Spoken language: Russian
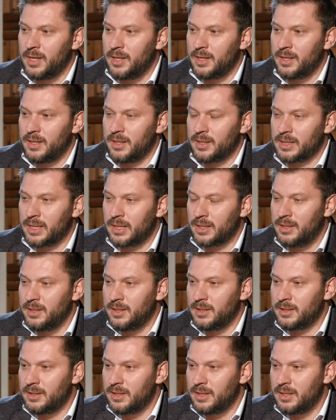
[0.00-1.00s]
а,
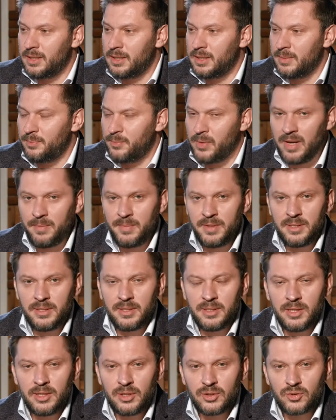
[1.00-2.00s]
какие-то
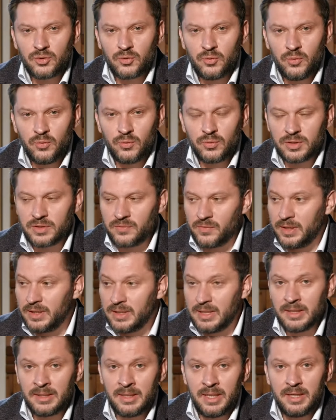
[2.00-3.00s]
памятники искусства
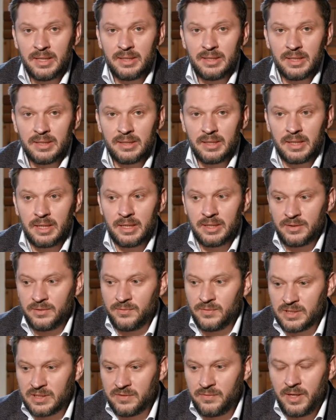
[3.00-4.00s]
и так далее, и так далее.
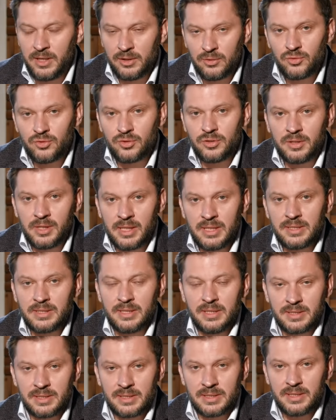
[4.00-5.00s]
Это вызывает очень
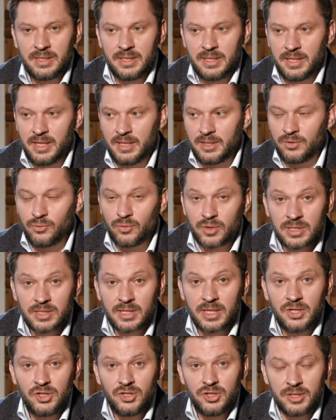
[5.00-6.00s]
классное состояние. Ну
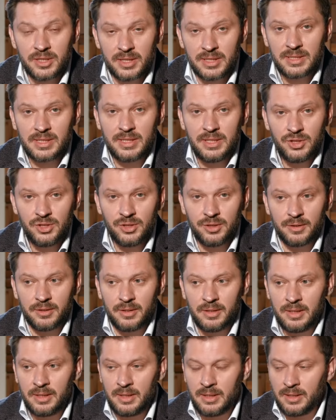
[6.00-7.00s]
расскажи, расскажи.
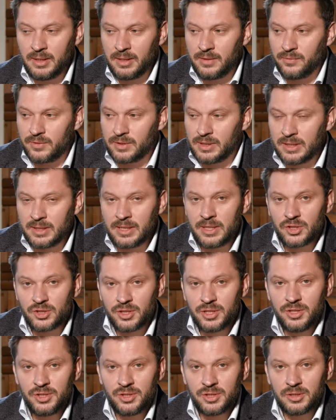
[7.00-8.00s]
Вот когда
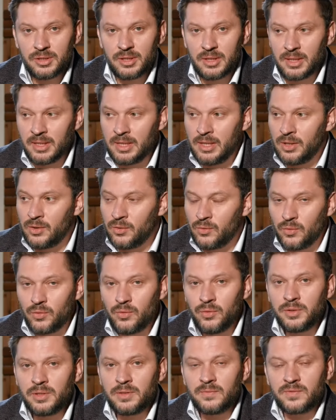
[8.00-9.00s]
женщина
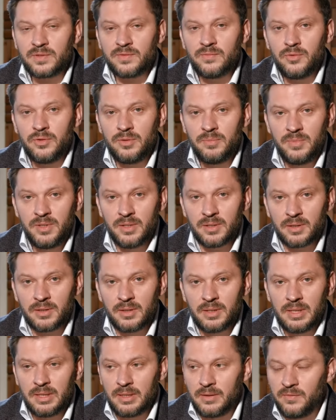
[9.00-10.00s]
уходит в свой мир,
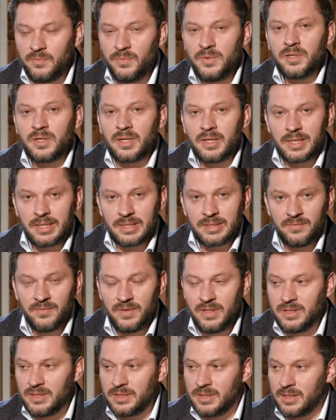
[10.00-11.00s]
в мир
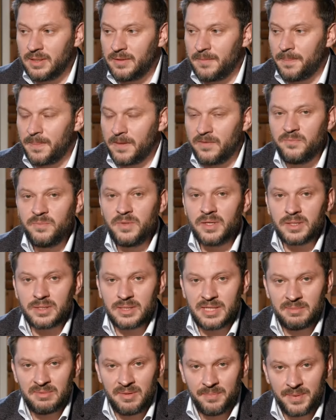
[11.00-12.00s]
развития, в мир
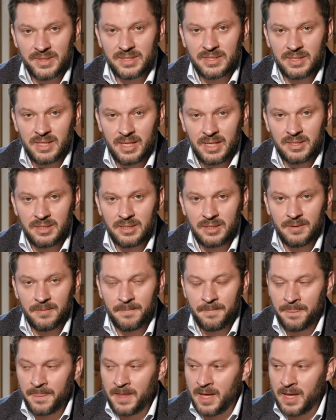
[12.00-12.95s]
самопознания,